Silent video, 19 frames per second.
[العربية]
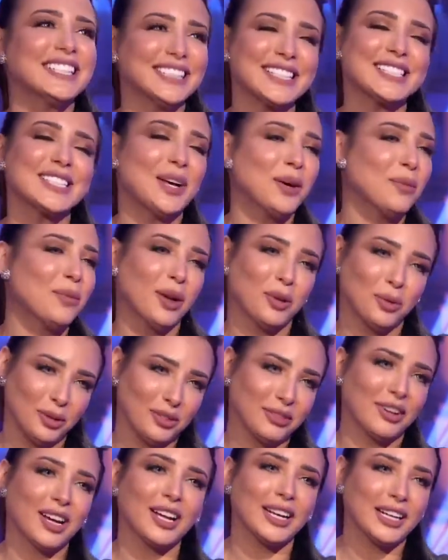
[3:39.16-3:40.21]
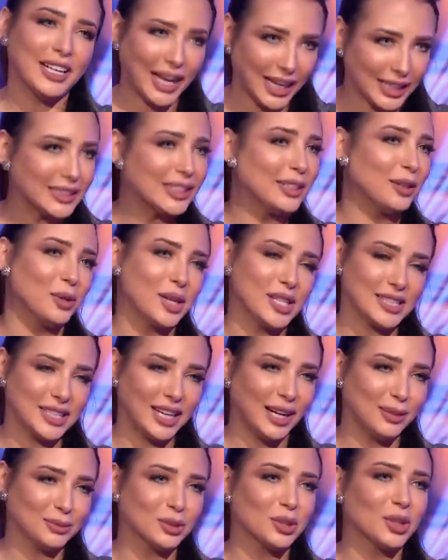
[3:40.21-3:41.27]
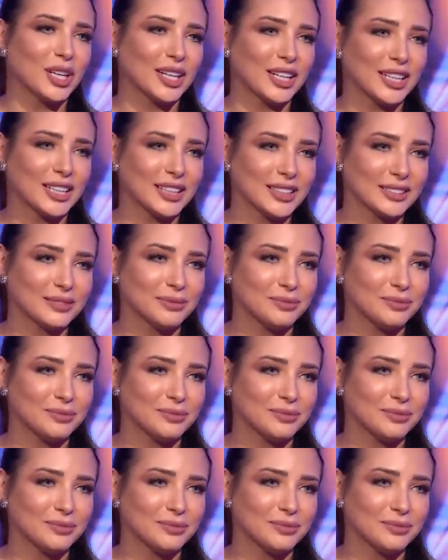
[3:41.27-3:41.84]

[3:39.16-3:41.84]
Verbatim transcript: احنا اصحاب قوي فعلا لحد دلوقتي الحمد لله